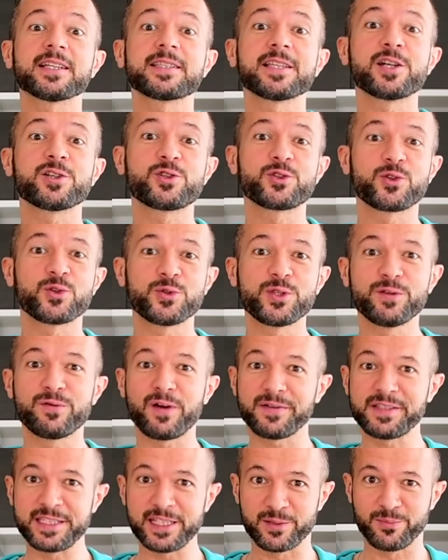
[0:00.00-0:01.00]
Я знаю, что не
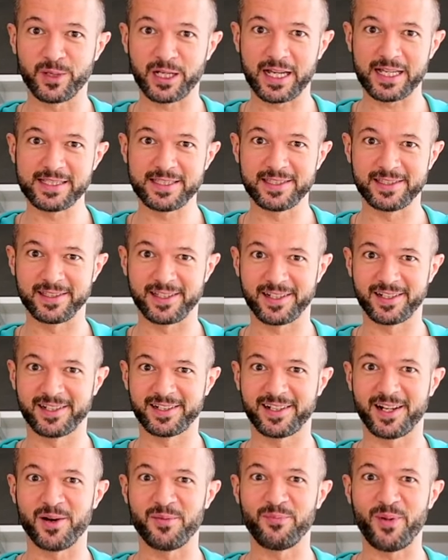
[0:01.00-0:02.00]
во всех
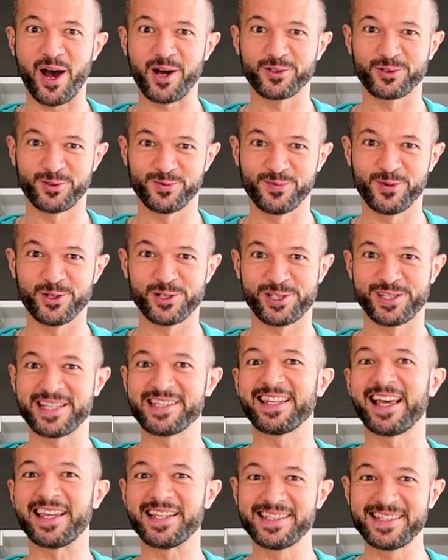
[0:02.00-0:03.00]
магазинах а, пахту
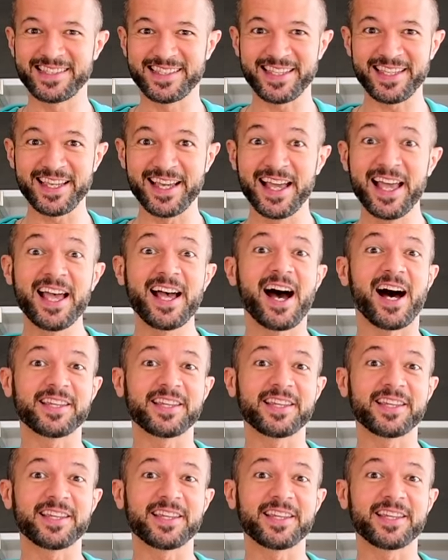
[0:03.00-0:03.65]
можно найти,